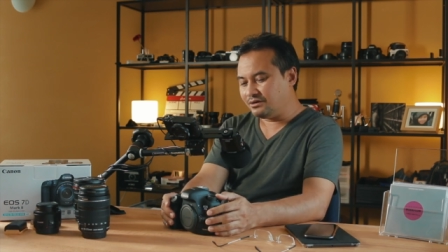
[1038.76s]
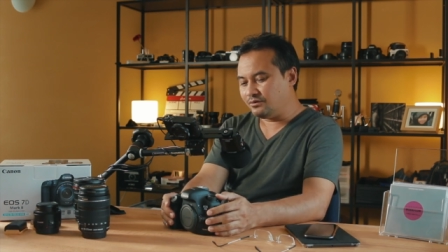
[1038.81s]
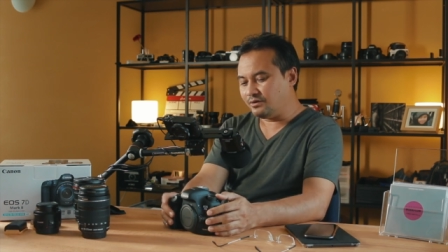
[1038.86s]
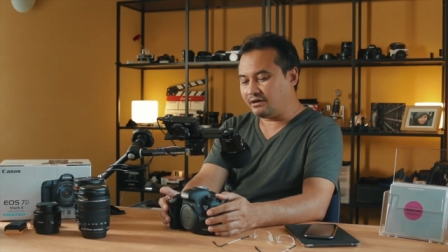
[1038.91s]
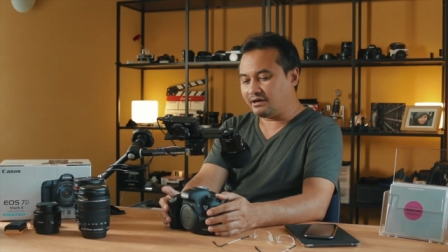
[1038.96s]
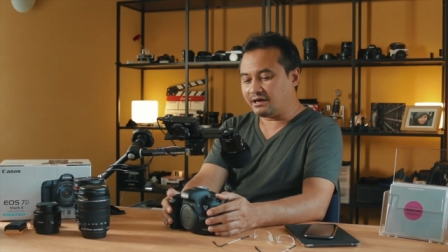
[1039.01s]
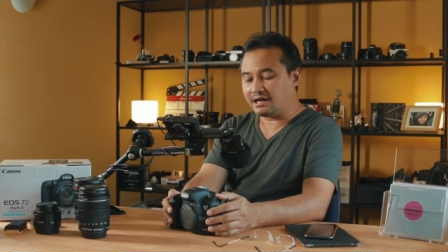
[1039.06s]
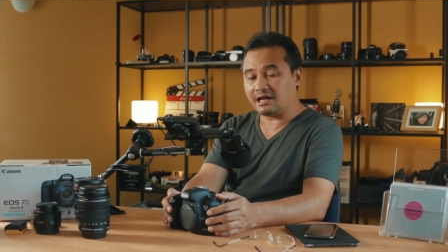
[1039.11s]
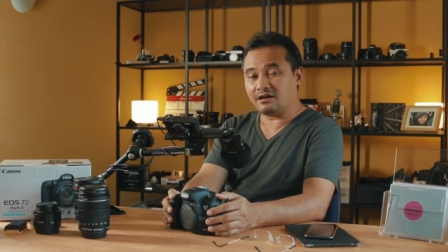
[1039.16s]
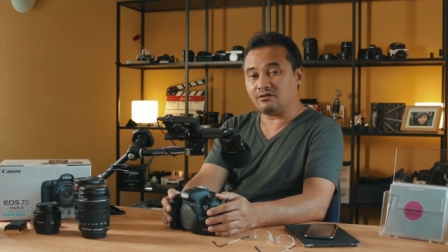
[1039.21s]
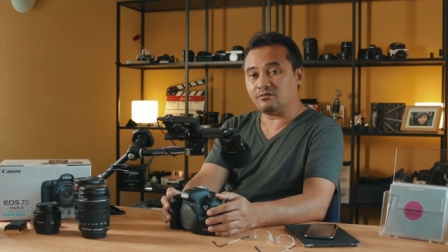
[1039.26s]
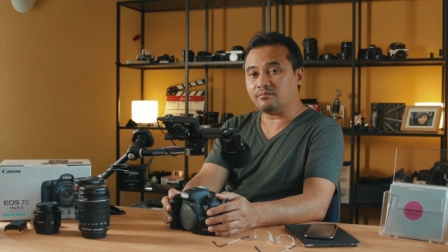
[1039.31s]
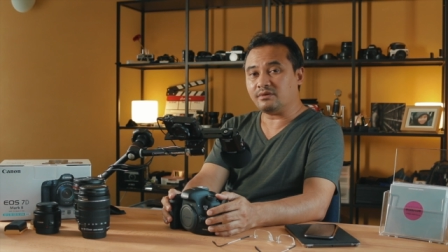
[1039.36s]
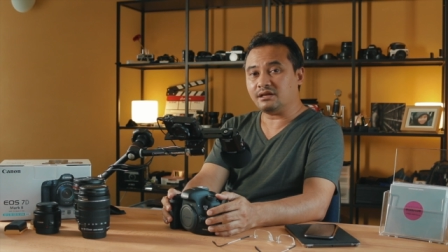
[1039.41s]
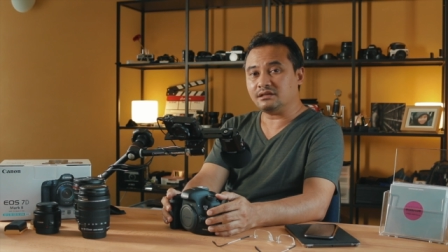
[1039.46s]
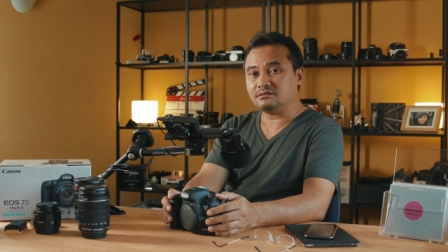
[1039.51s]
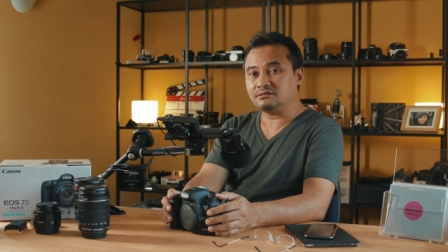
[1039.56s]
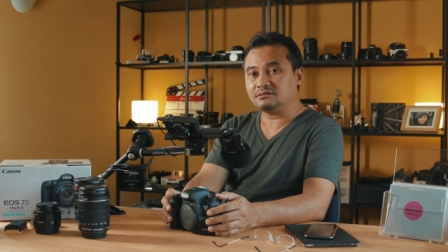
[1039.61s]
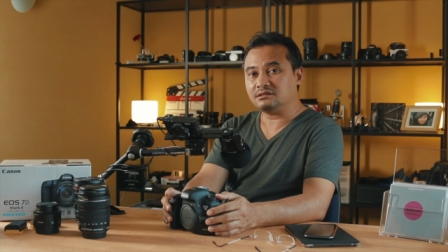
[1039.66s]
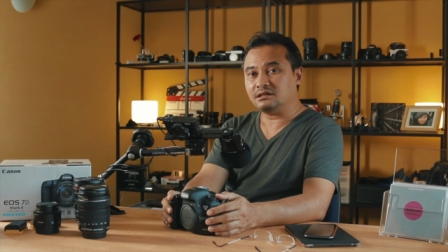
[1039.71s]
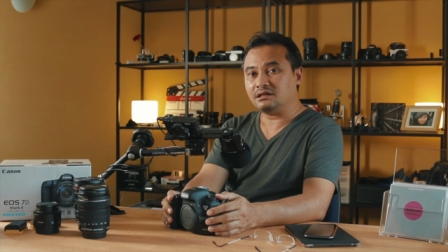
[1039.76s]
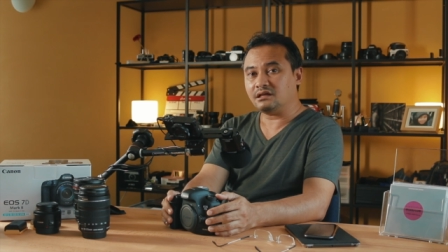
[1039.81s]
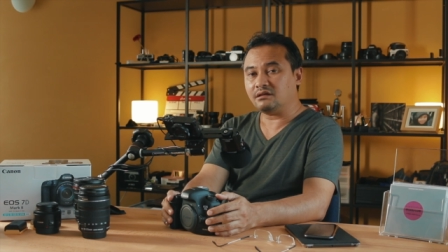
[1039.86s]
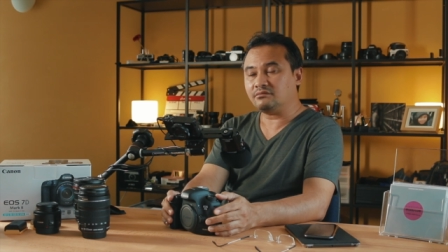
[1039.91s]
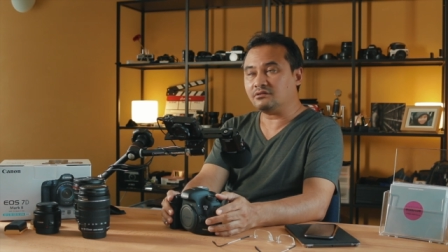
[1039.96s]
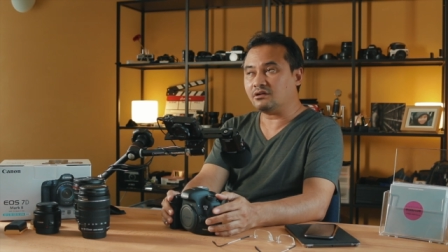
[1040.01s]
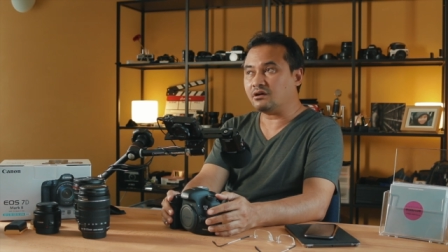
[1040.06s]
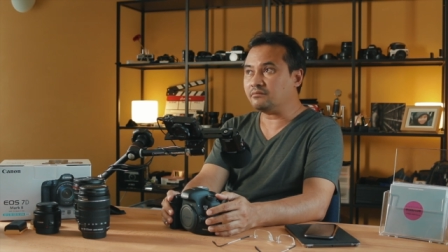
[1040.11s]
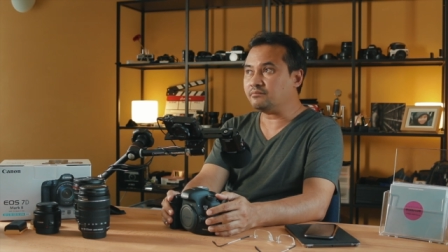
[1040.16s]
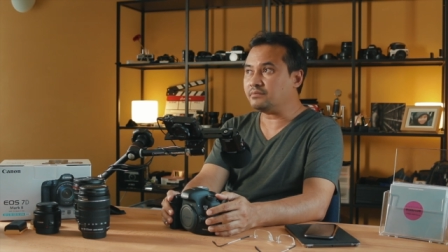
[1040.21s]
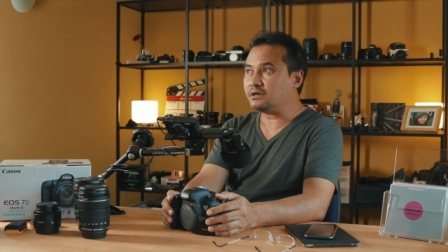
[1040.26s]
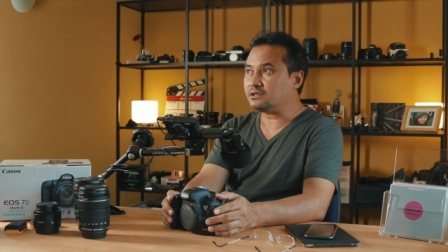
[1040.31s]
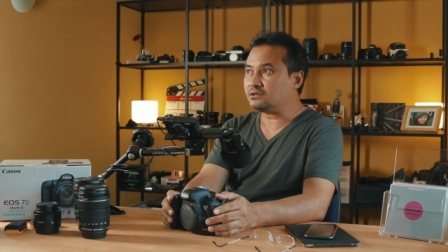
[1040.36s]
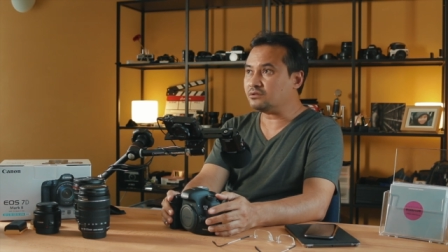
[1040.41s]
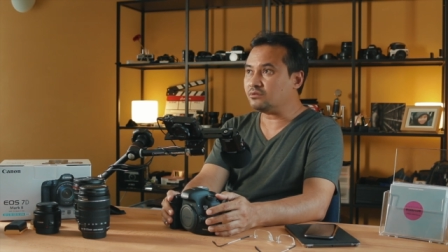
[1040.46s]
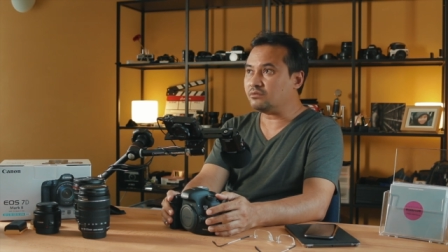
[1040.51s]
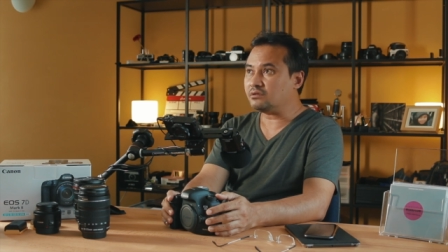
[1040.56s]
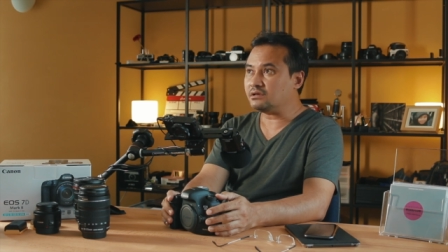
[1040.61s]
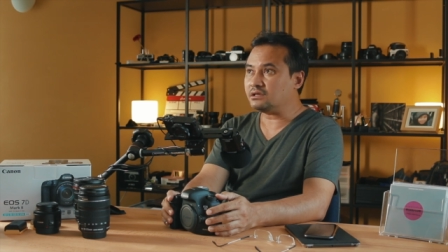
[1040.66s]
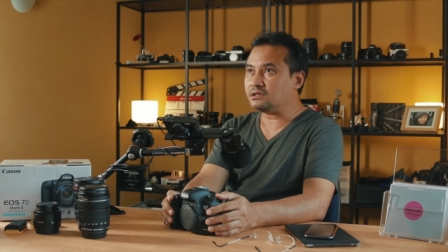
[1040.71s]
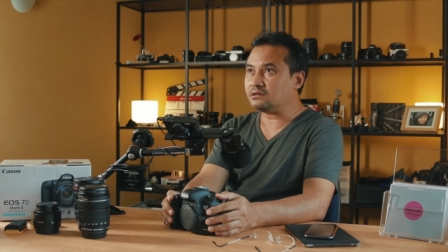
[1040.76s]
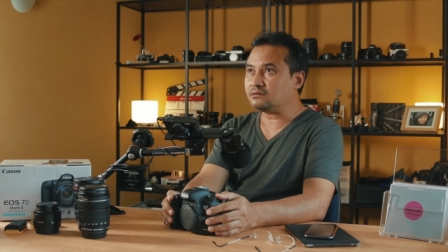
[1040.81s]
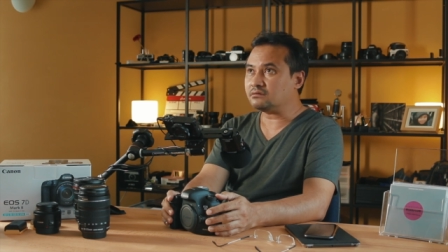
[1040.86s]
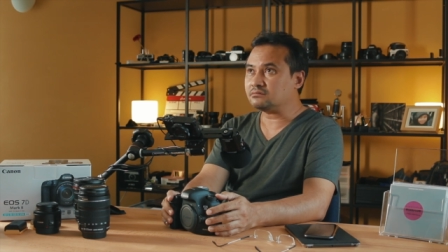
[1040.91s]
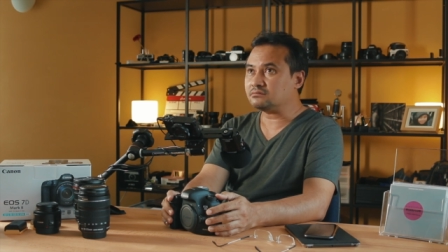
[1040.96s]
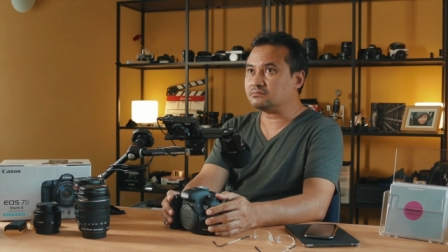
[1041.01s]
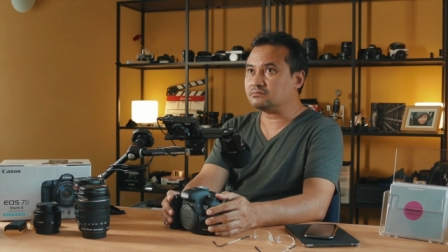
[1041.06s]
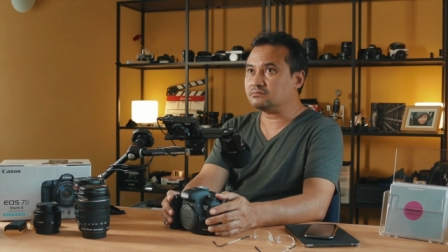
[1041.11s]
ด้วยราคาของมันนะครับ ตอนเปิดตัวเนี่ย